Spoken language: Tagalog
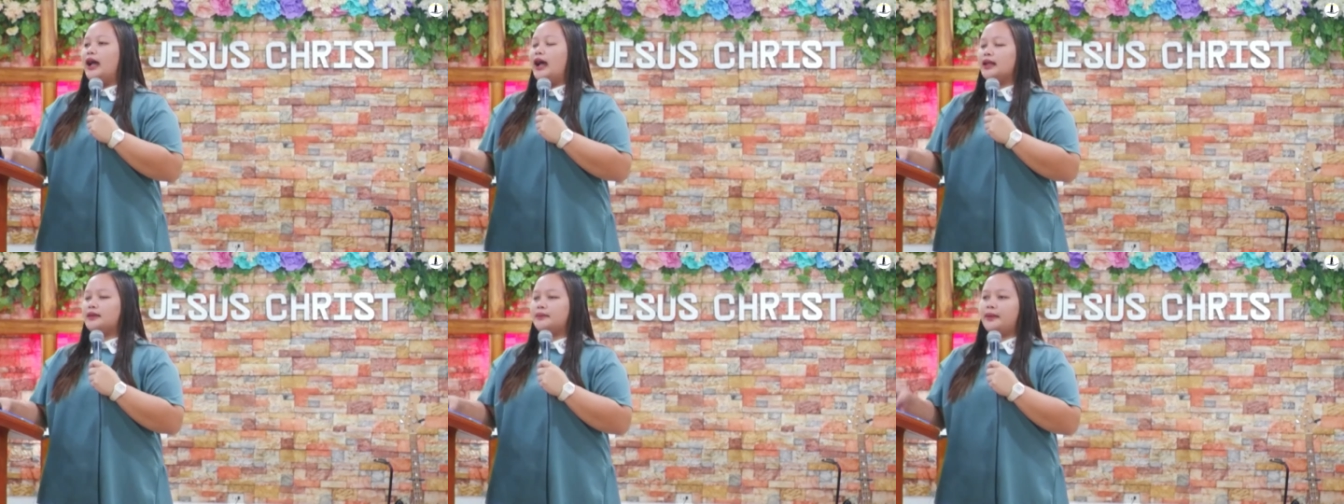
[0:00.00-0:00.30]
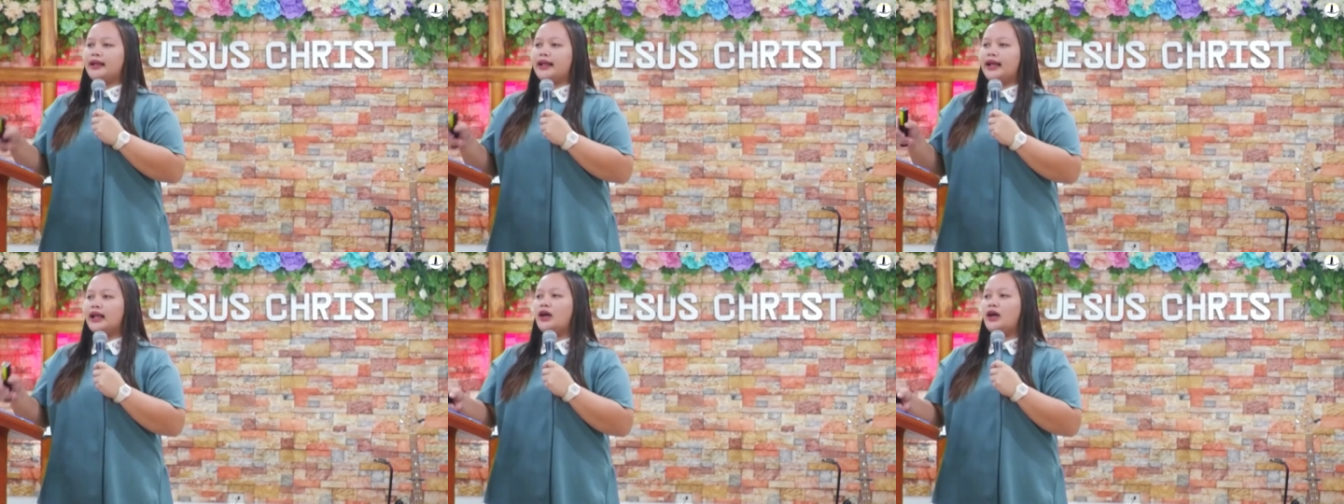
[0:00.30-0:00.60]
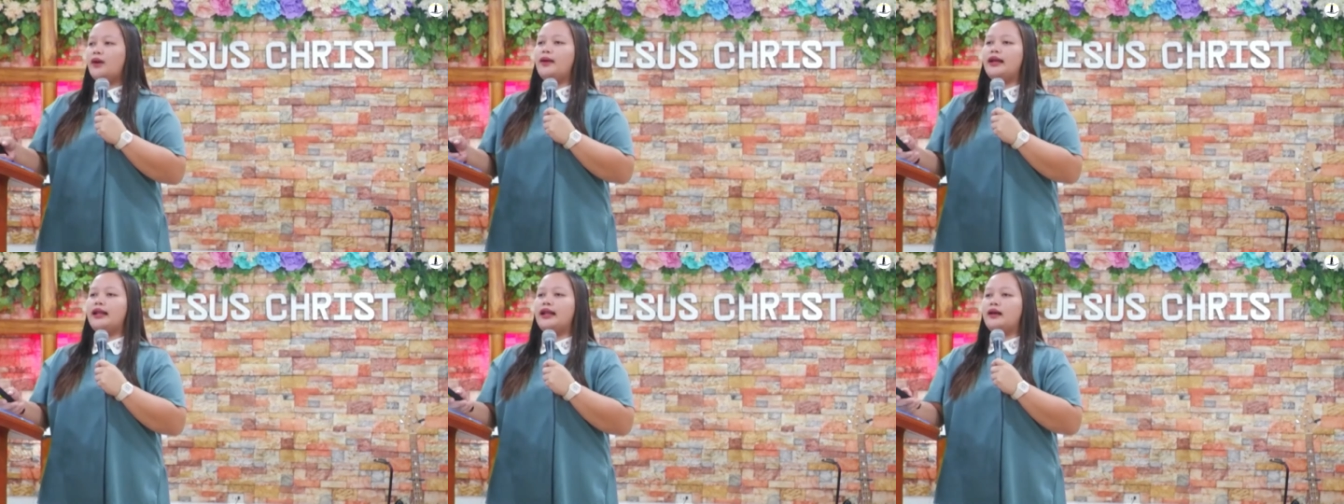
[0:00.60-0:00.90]
At
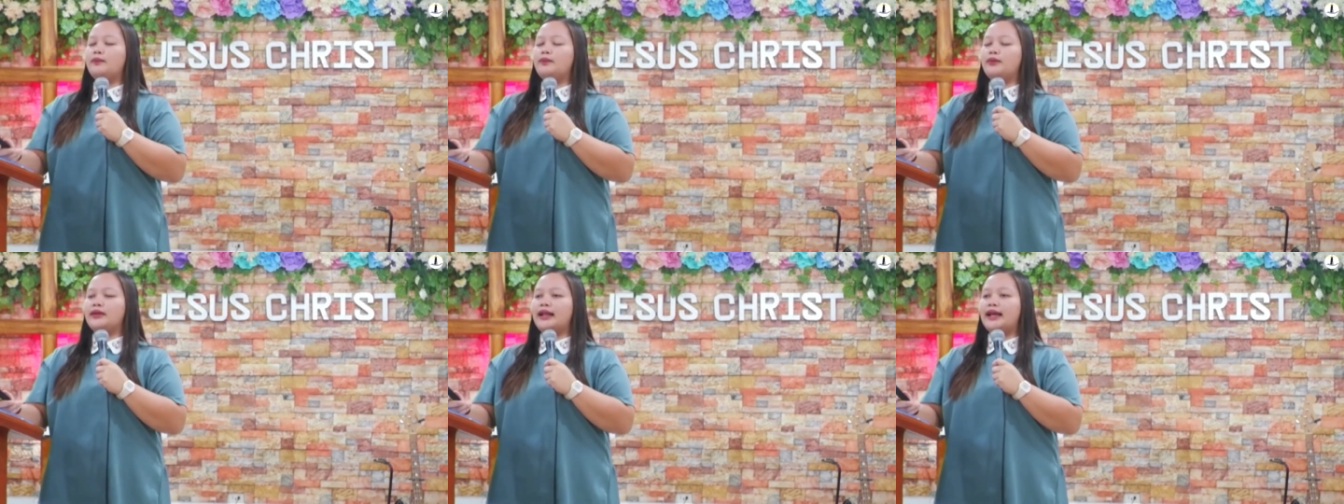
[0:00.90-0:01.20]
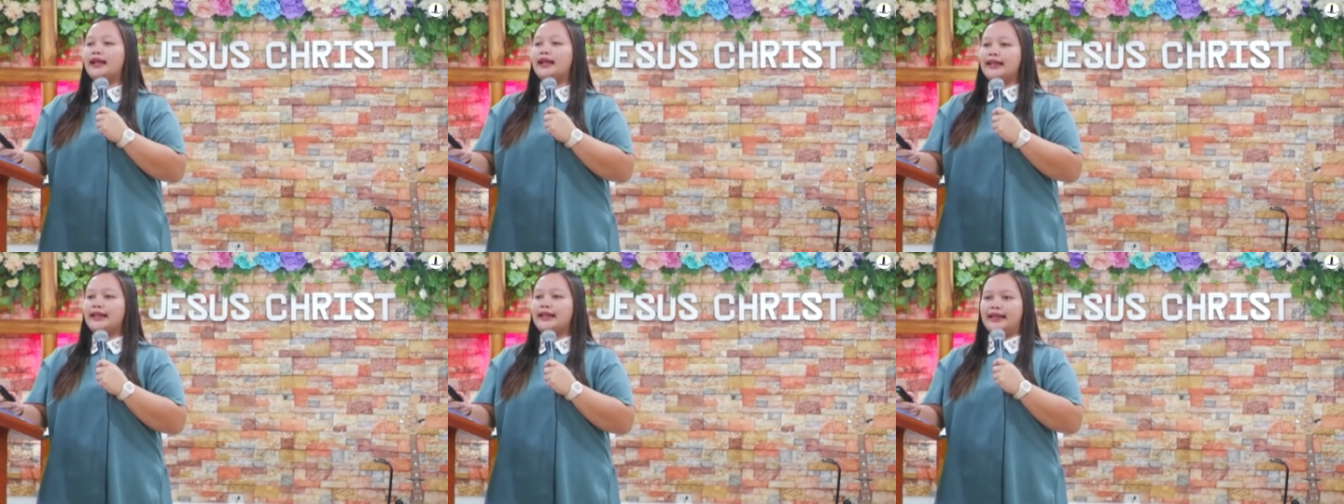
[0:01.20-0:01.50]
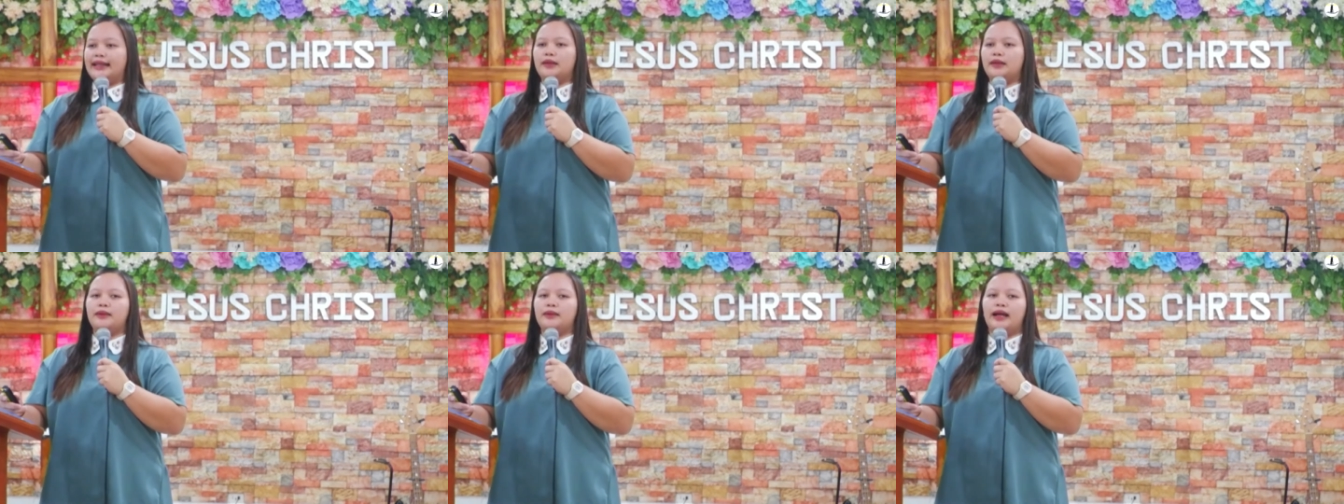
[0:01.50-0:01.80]
magagawa lang po natin
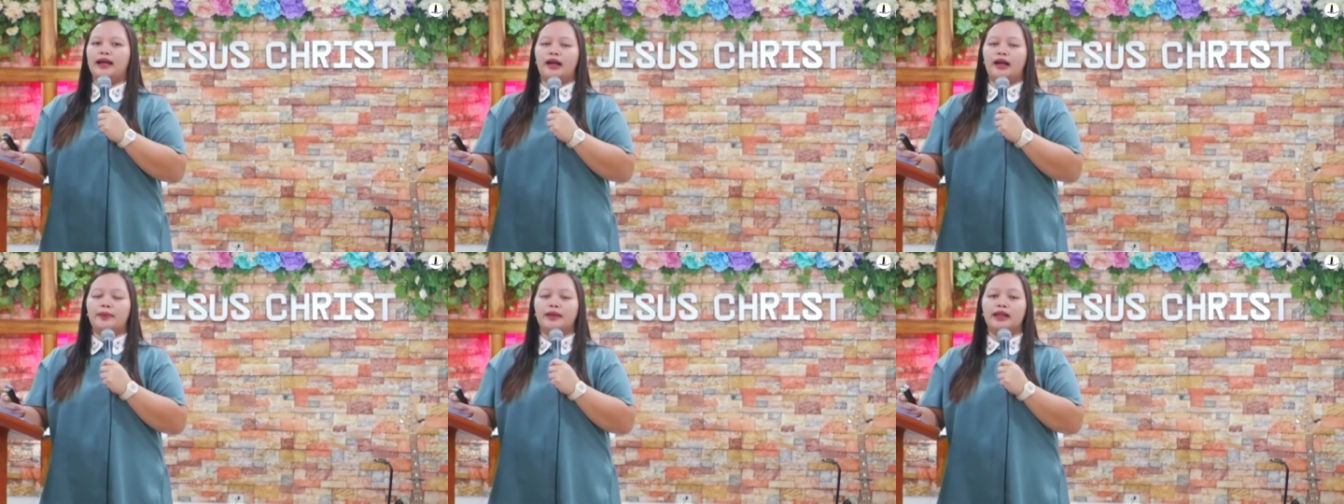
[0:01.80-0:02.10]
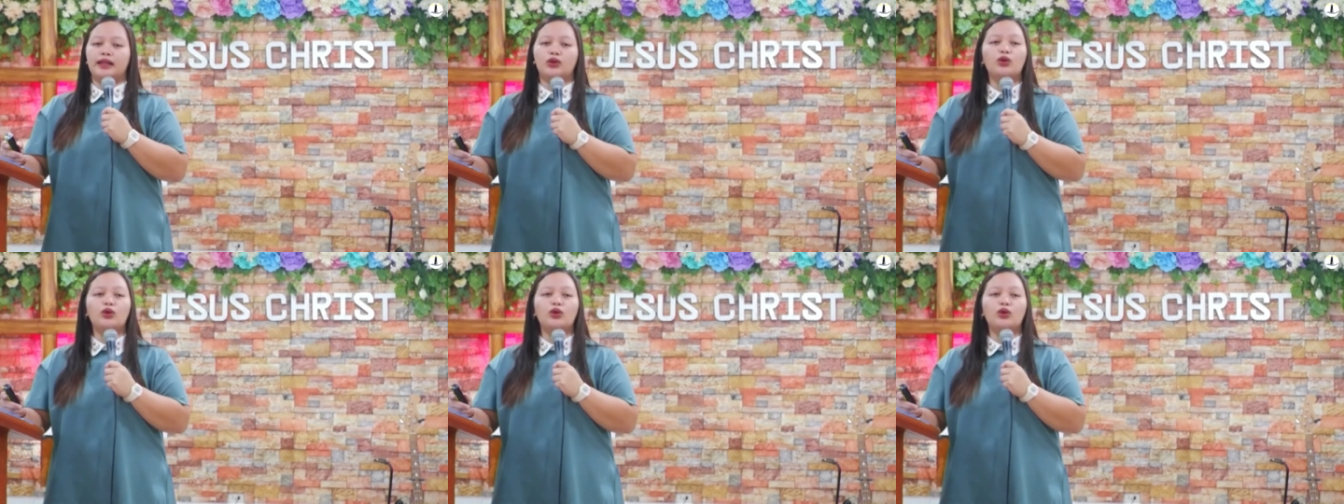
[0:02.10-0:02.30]
yan, mga kapatid,